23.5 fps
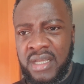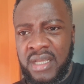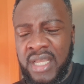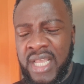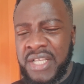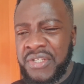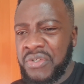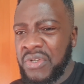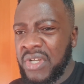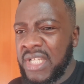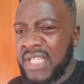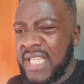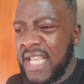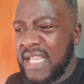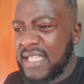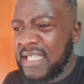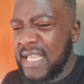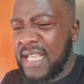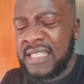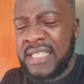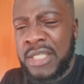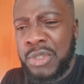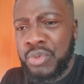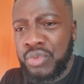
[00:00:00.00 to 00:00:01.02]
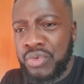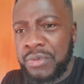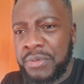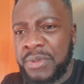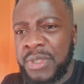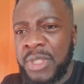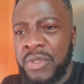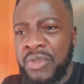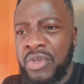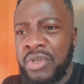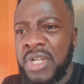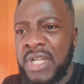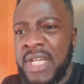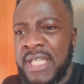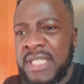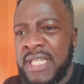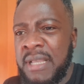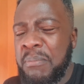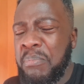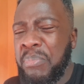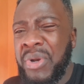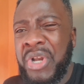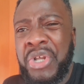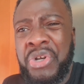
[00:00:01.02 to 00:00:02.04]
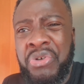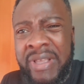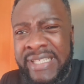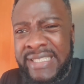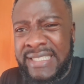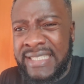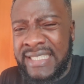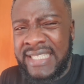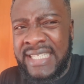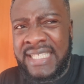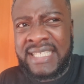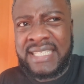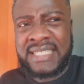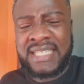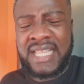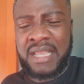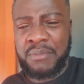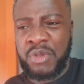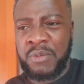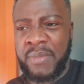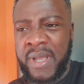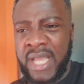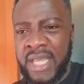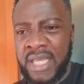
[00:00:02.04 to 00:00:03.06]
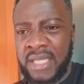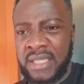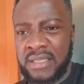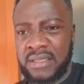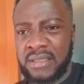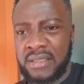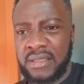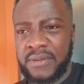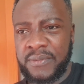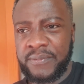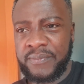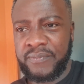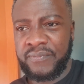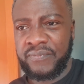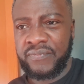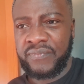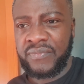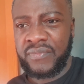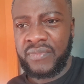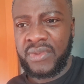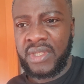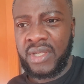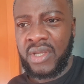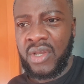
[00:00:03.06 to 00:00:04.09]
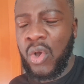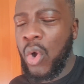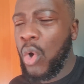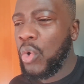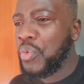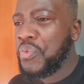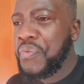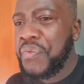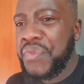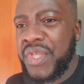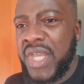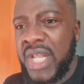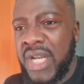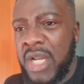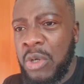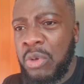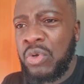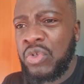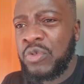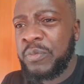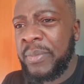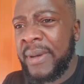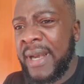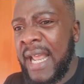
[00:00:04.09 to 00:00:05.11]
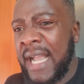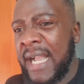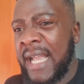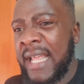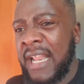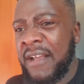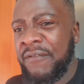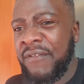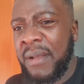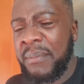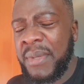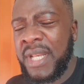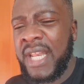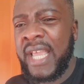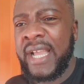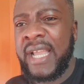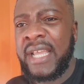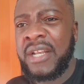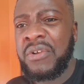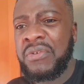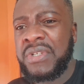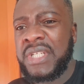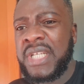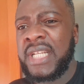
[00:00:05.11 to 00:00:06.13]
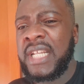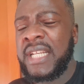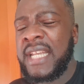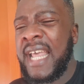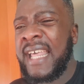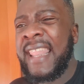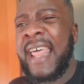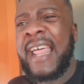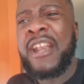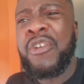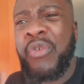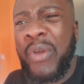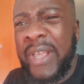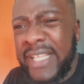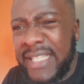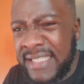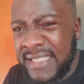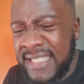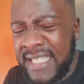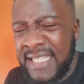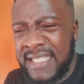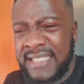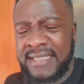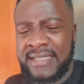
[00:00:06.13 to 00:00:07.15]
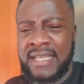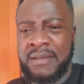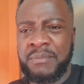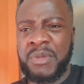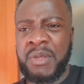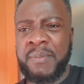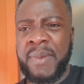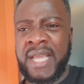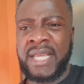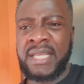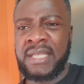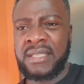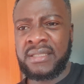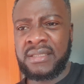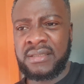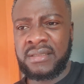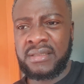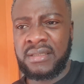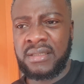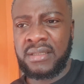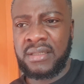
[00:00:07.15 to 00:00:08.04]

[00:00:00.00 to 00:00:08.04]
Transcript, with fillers: Eso que se hace aquí, un subsidio de desempleo, no existe en mi país. O un 100 euros para cada familia que no tiene nada, no existe en mi país.